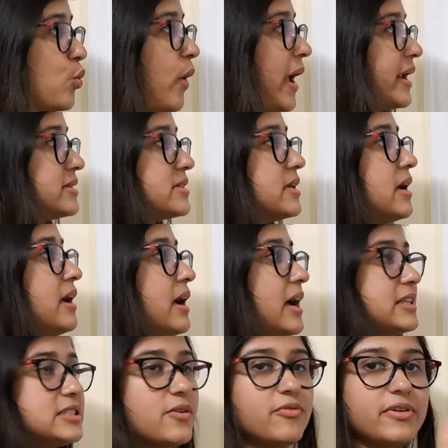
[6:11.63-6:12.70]
स्क्वायर्स
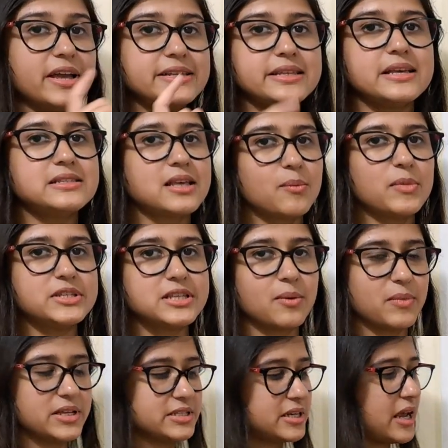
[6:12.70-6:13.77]
अच्छा फेसेस हमें
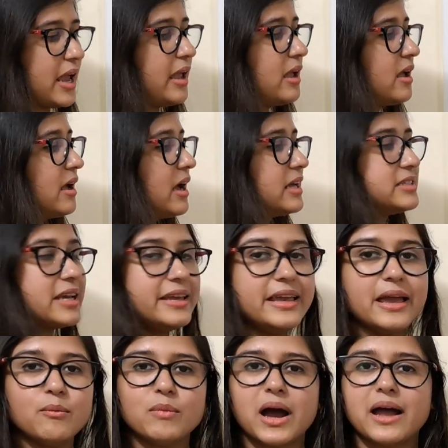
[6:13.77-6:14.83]
समझना है अच्छा
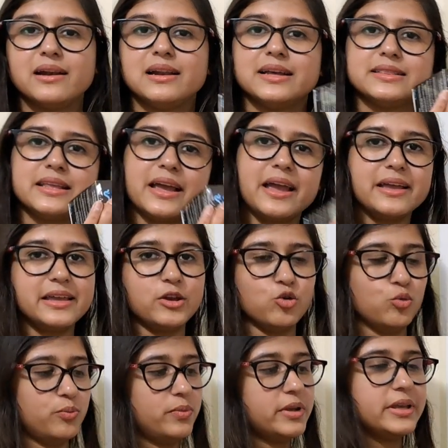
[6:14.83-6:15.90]
ये मान लेते हैं
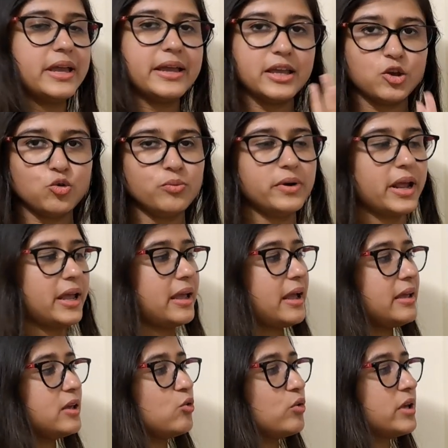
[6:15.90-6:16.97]
क्यूब ये क्यूब नहीं
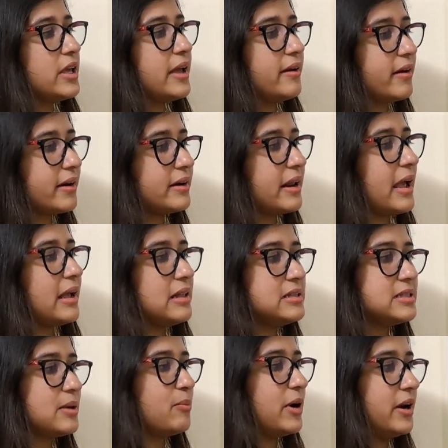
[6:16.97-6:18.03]
है क्योंकि ये
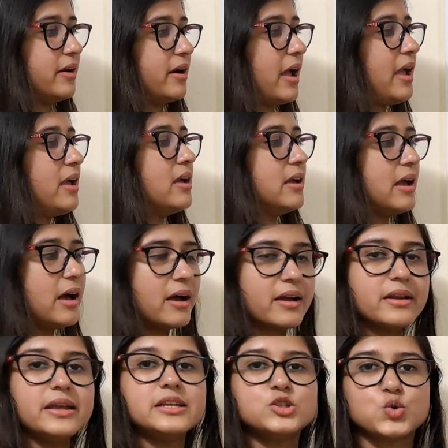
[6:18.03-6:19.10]
रेक्टेंगल से बन रहा है
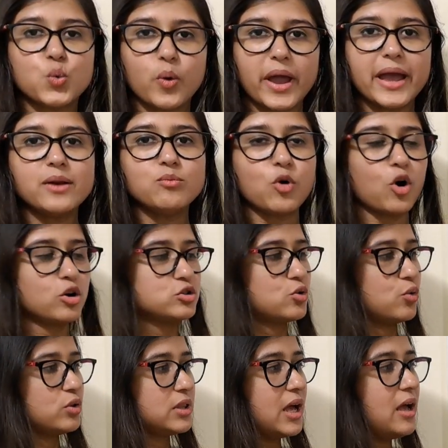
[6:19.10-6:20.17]
अगर ये स्क्वायर
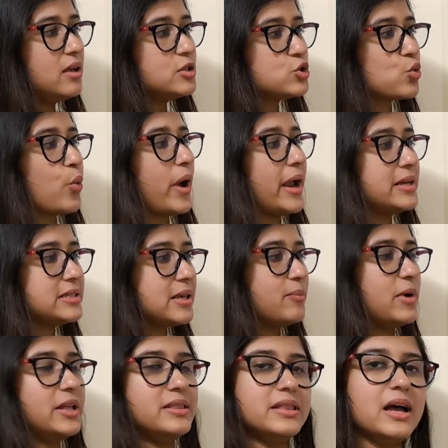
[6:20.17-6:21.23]
बॉक्स होता स्क्वायर से
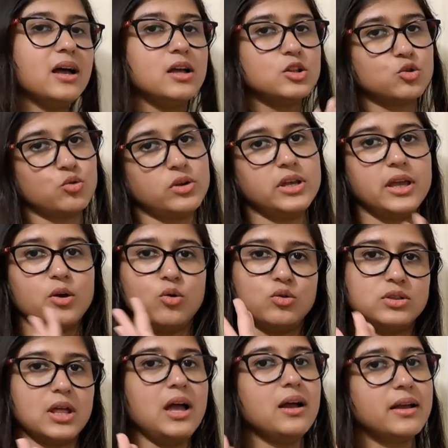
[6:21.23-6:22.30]
बनता तो ये
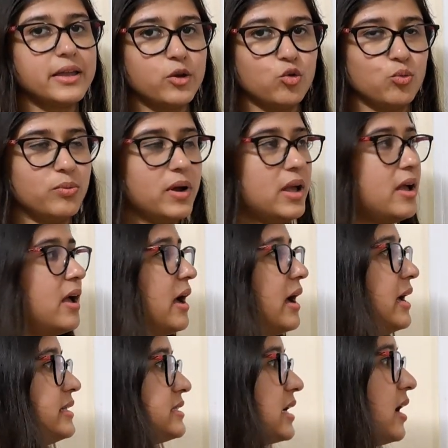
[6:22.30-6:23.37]
होता क्यूब
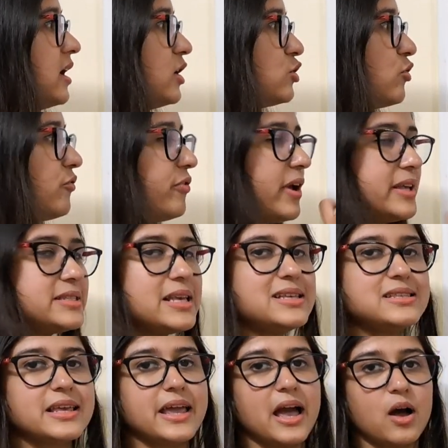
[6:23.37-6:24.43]
अच्छा तो
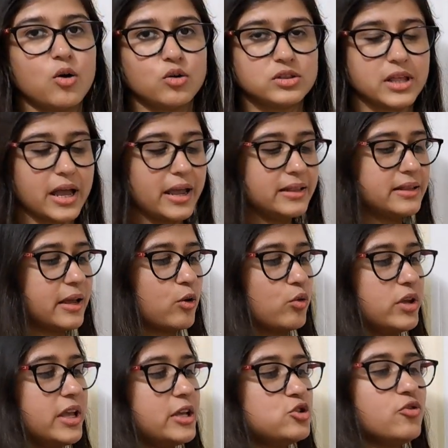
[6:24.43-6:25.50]
फेसेस क्या होता है देखो
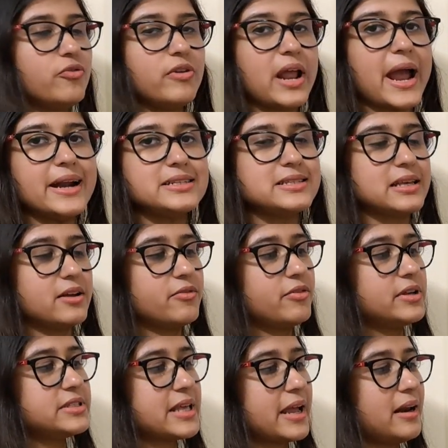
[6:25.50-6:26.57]
ये जो फ्लैट
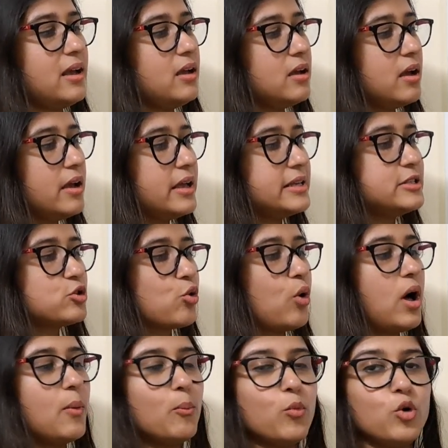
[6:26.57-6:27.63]
सरफेस है ना इसको
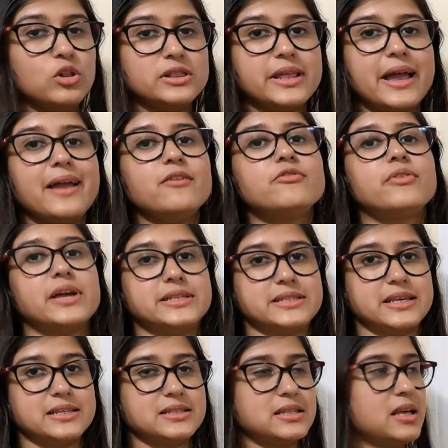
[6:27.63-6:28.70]
हम बोलते हैं
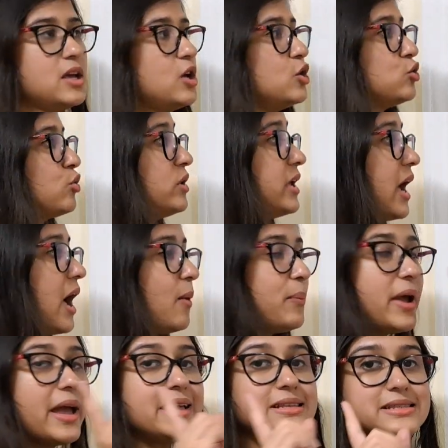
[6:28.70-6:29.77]
फेसेस तो यहाँ
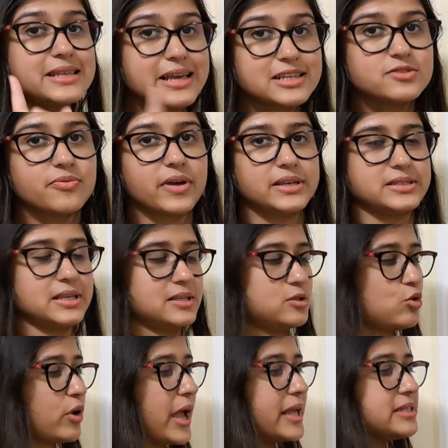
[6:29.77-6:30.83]
पे है सिक्स
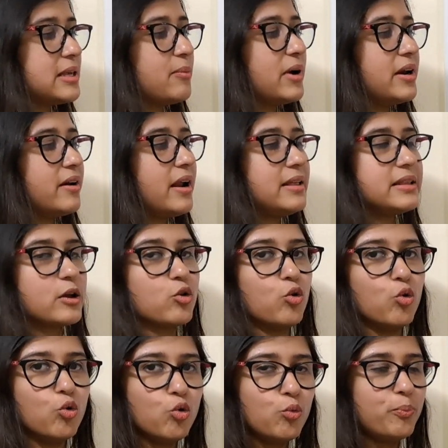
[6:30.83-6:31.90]
फेसेस तो कैसे बन रहा है
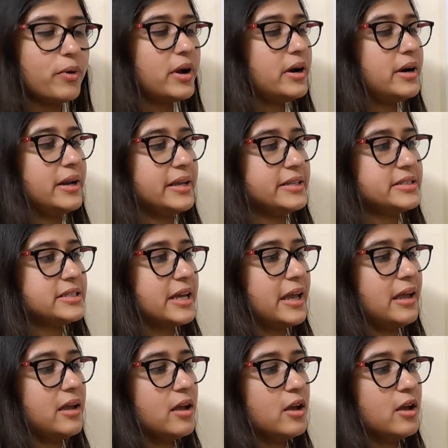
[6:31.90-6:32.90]
देखो ऊपर नीचे